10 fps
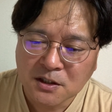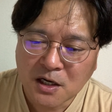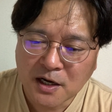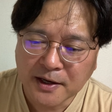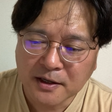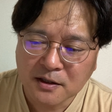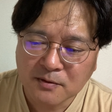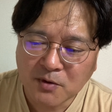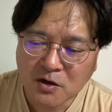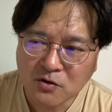はい。
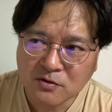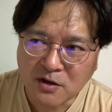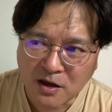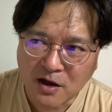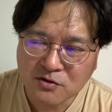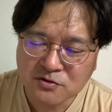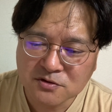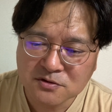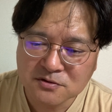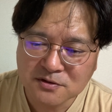まあね、
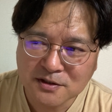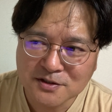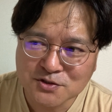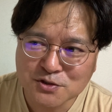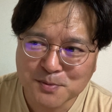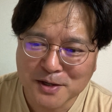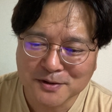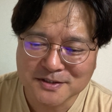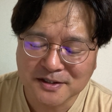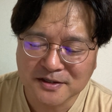170名ぐら
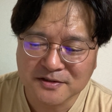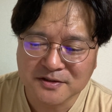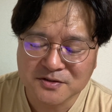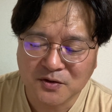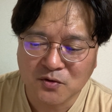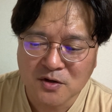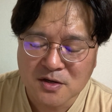いしかいないんですけど、